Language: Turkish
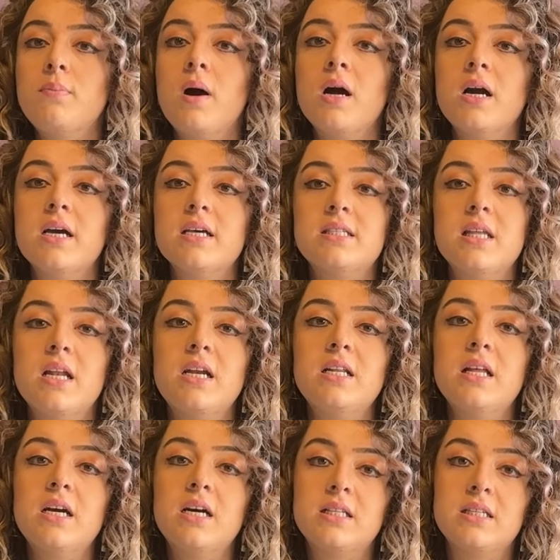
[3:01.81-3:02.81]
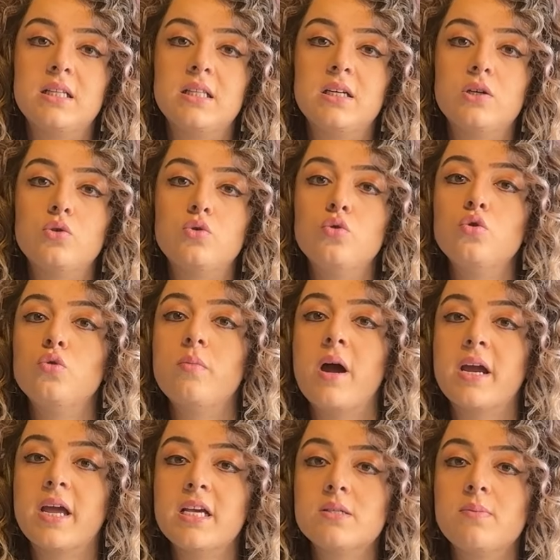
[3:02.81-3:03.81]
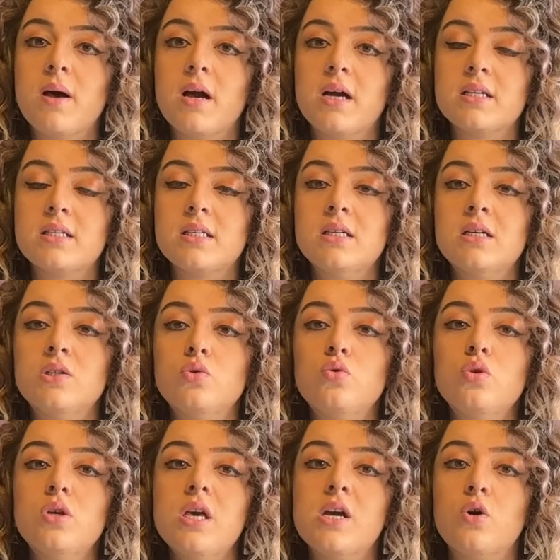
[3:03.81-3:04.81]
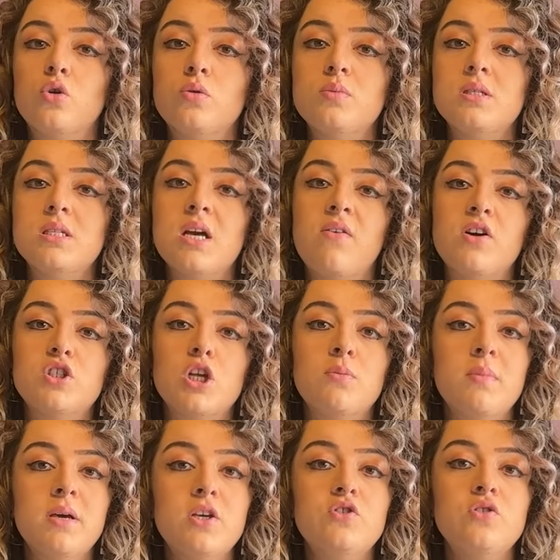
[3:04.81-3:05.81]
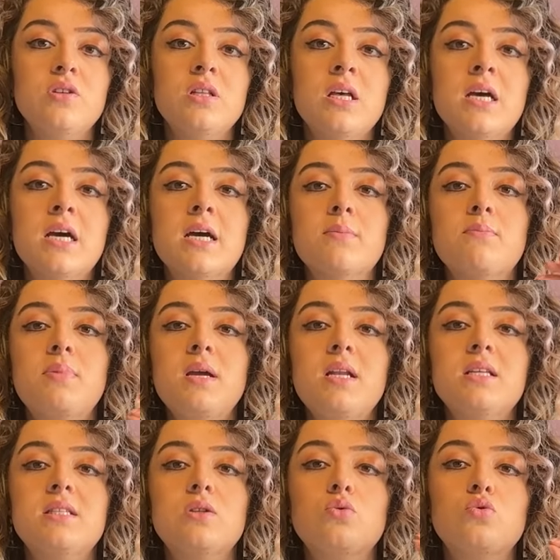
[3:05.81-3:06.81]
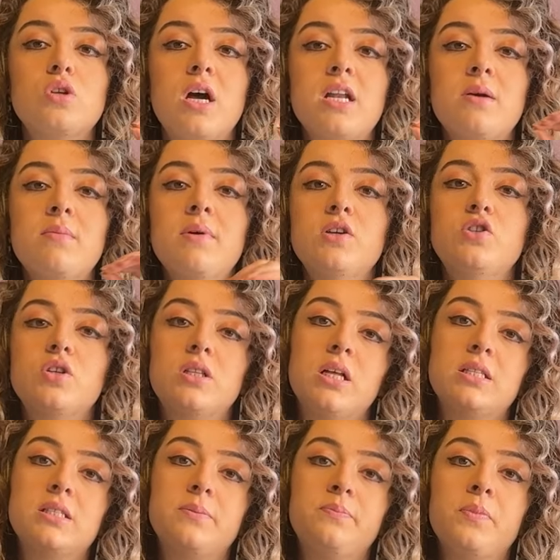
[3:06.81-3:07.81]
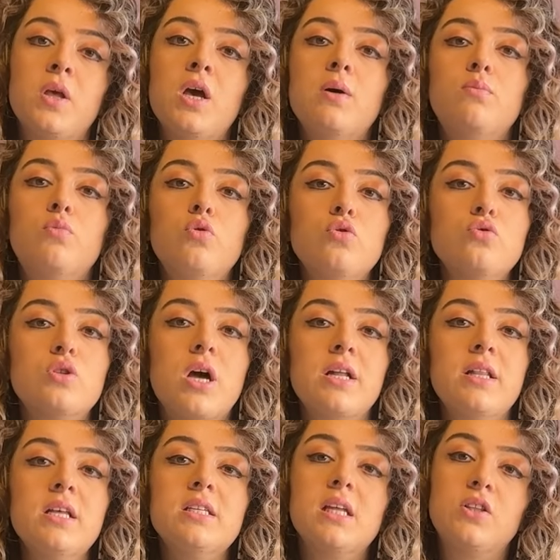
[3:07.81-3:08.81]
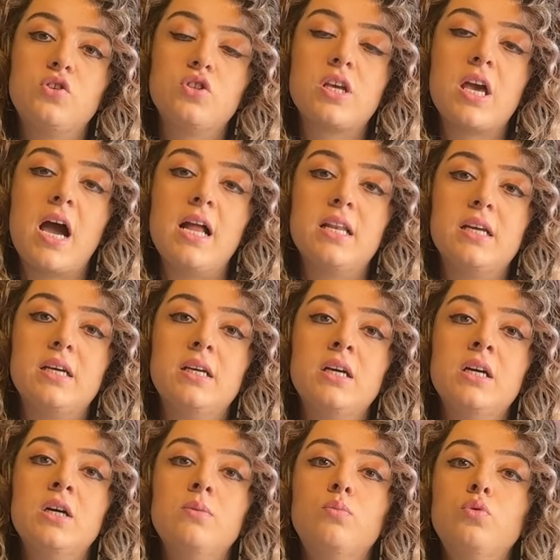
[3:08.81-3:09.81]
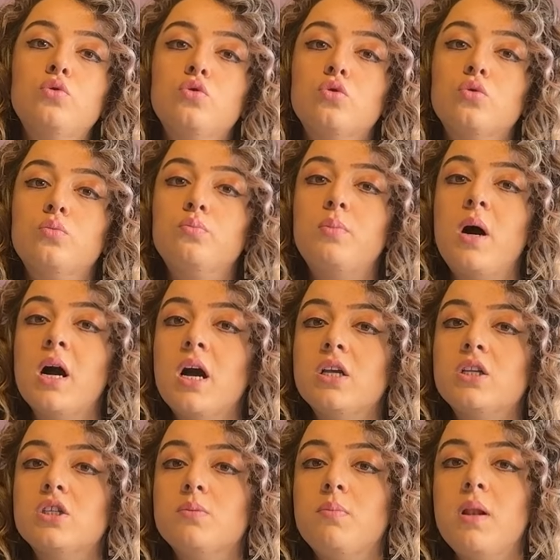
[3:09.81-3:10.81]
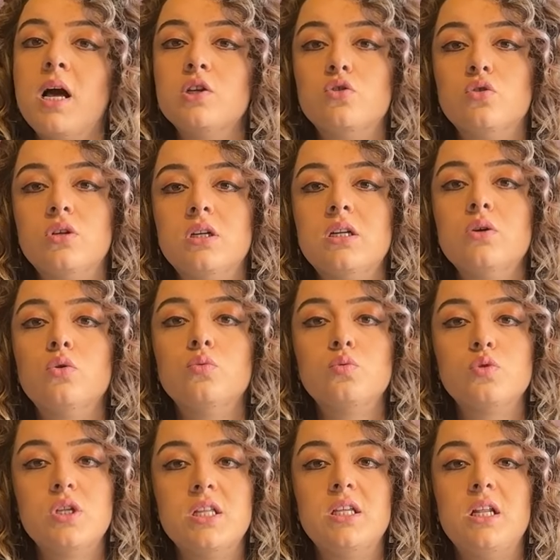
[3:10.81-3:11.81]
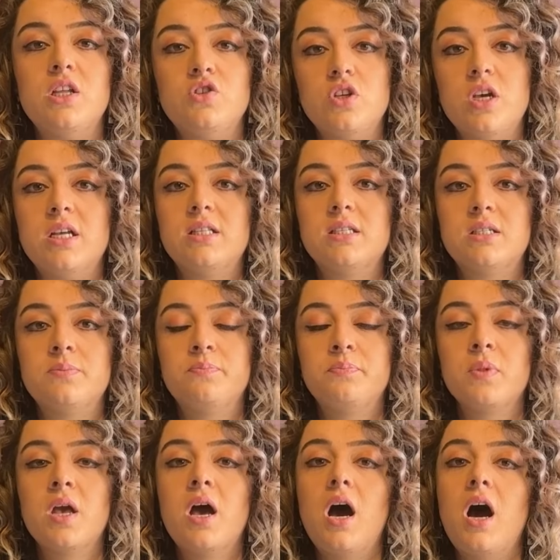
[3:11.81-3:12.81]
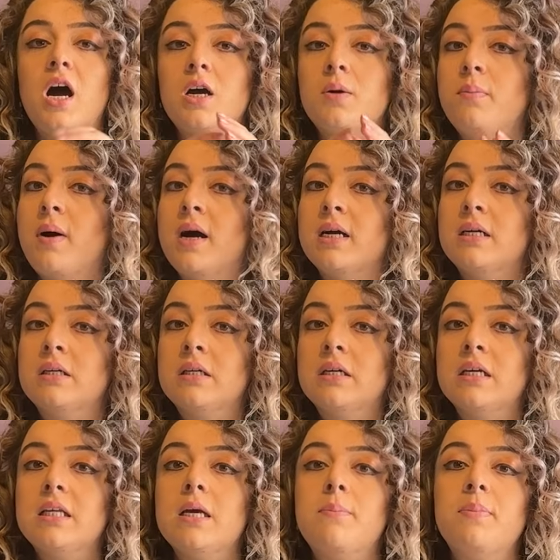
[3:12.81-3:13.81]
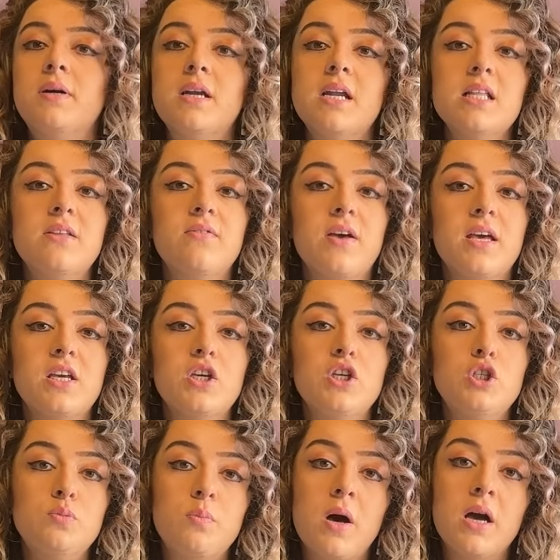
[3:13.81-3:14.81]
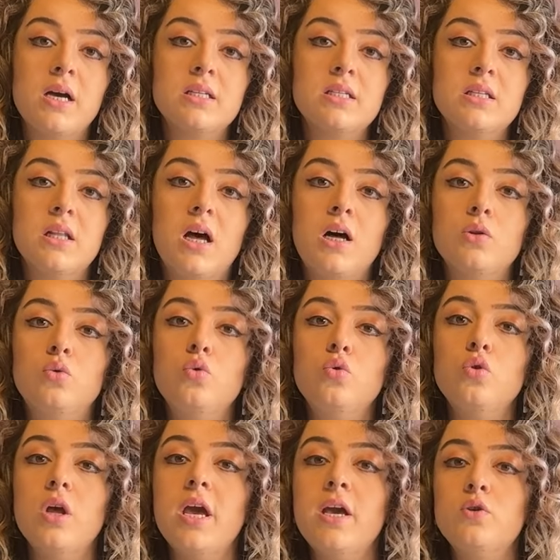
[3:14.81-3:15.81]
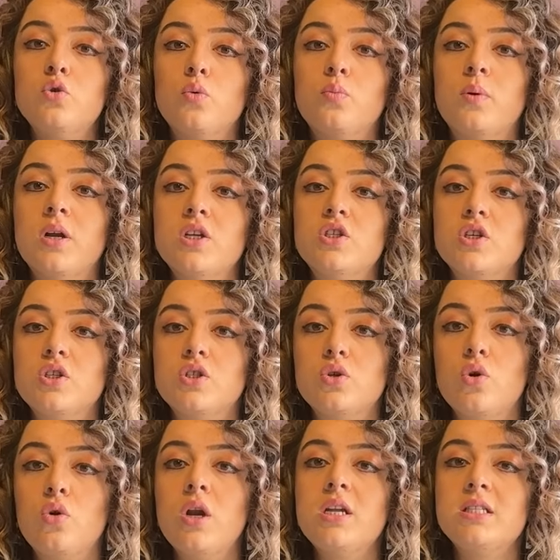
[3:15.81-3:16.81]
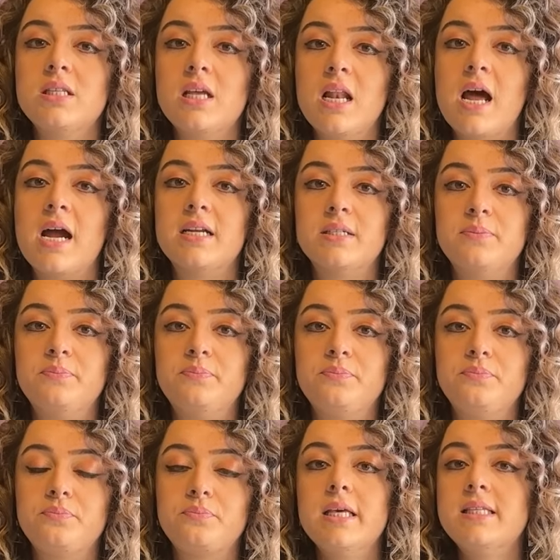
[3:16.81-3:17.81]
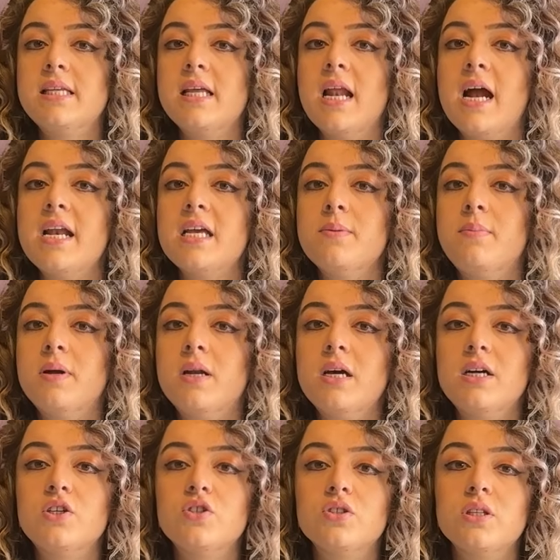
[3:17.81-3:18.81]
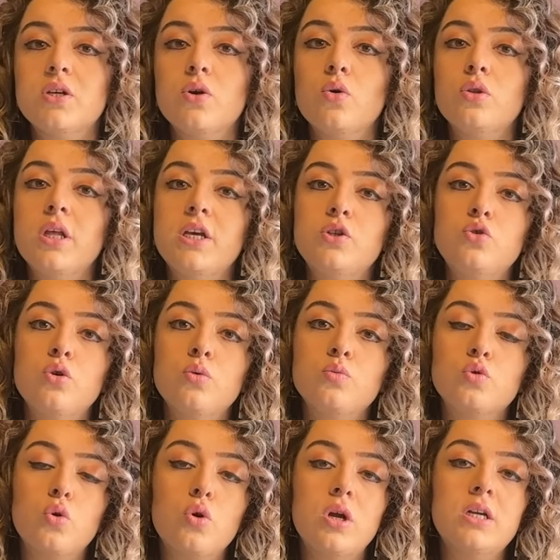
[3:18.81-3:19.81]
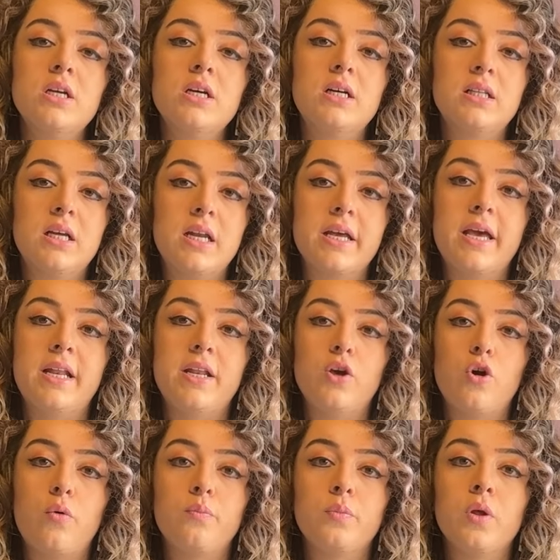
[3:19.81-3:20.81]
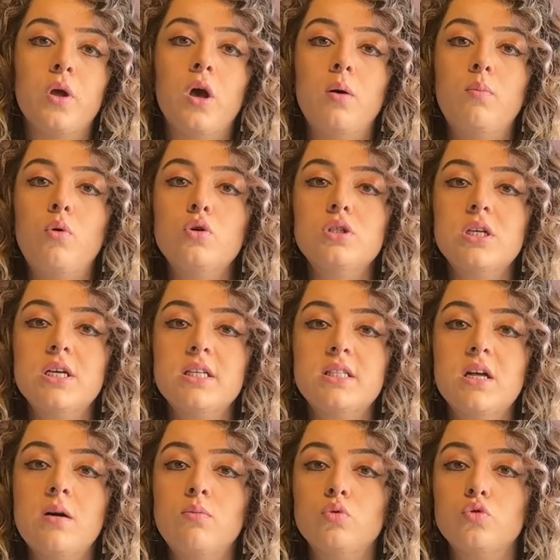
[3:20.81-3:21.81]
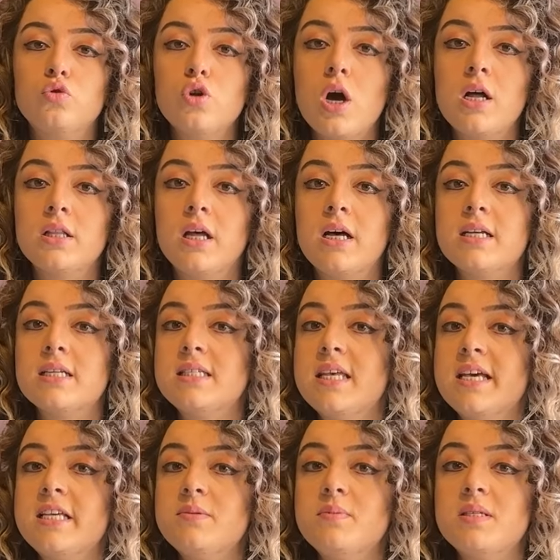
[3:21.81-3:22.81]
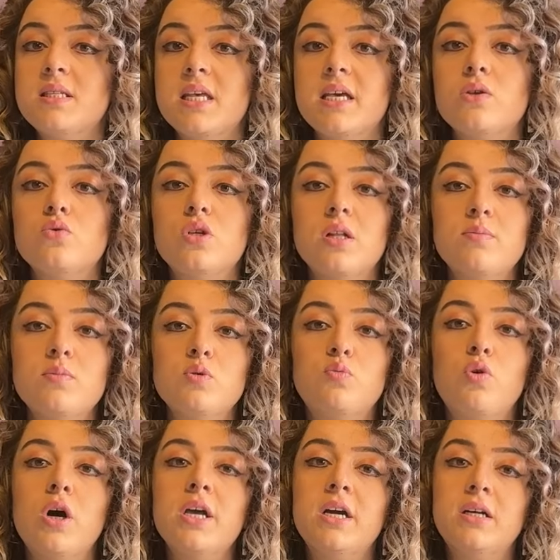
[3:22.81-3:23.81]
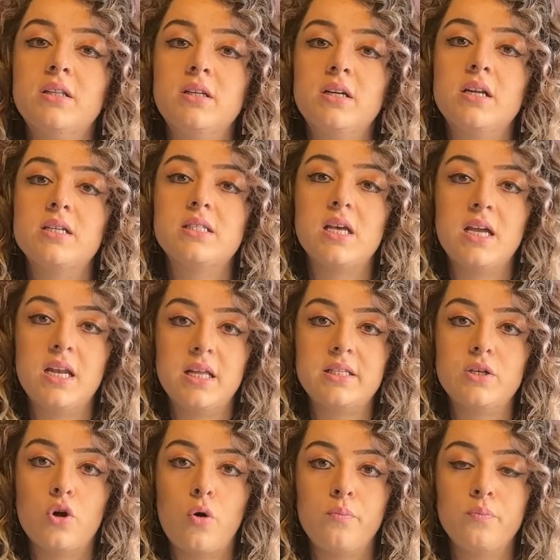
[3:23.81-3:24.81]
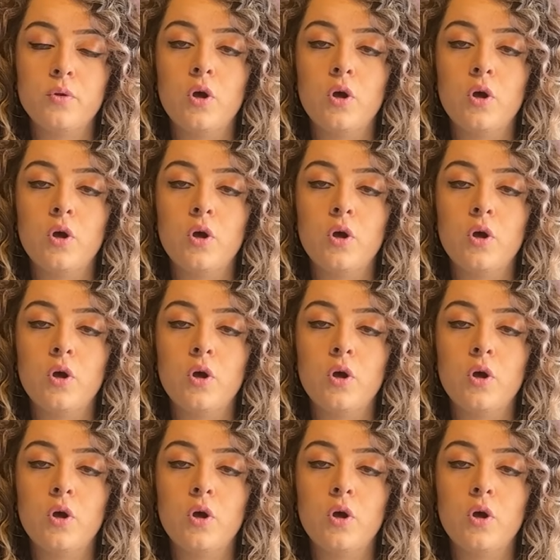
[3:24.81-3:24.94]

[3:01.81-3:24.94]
banka hisseleri de katıldı. Çünkü Merkez Bankası Türkiye ekonomisini yavaşlatmak için bir dizi düzenleme açıkladı. Bu yüzden de satış geldi. Bu durum bankacılık bilançolarında olumsuz etkileyecektir. Akbank, Yapı Kredi ve İş Bankası da dün en çok para çıkışı görülen hisselerdi. Hisselerdeki para akışında yön değişiyor mu soruları da akıllara geliyor. Borsa İstanbul şu anda 8870 puan yakınlarında seyrediyor.